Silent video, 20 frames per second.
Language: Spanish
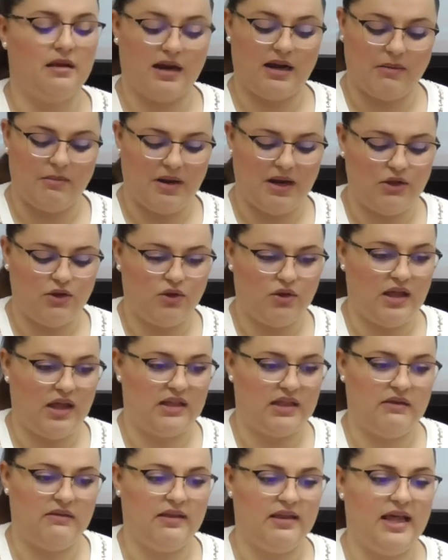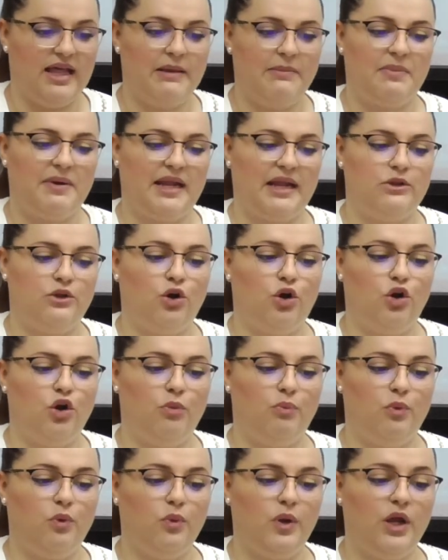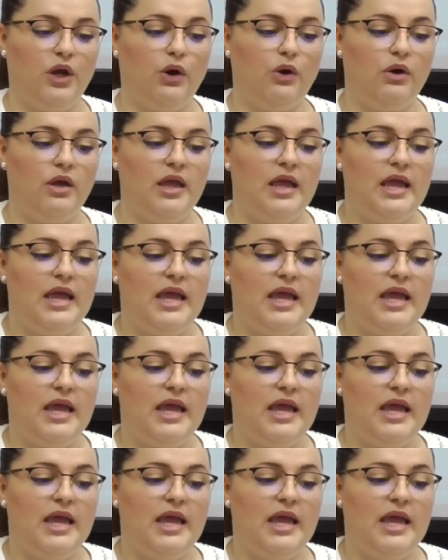repletos de actividades para todos los públicos.